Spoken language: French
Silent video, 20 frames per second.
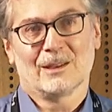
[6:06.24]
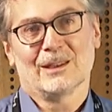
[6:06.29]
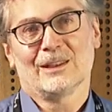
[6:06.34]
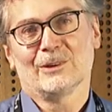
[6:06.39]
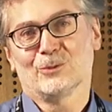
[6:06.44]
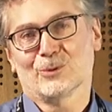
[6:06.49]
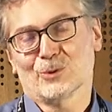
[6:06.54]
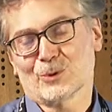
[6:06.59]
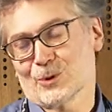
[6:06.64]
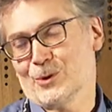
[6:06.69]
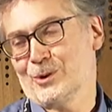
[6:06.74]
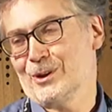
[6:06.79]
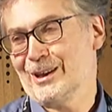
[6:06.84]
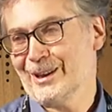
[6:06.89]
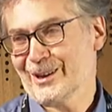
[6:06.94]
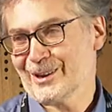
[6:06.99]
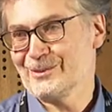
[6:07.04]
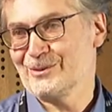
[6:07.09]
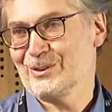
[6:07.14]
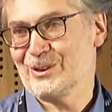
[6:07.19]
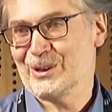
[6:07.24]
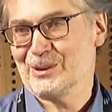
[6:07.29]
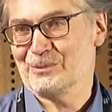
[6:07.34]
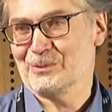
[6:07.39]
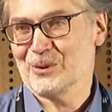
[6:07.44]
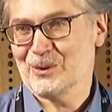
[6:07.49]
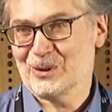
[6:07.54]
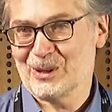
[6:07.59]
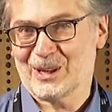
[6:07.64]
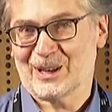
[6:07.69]
Et donc, Euler,
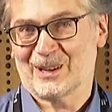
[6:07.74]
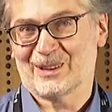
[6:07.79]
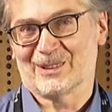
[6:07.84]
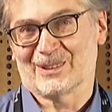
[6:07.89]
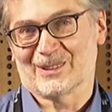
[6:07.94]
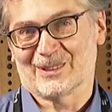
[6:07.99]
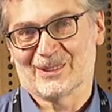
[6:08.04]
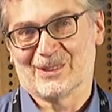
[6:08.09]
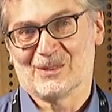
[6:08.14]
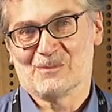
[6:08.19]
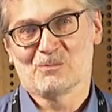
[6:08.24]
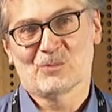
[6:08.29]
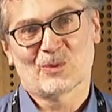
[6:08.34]
évidemment, là,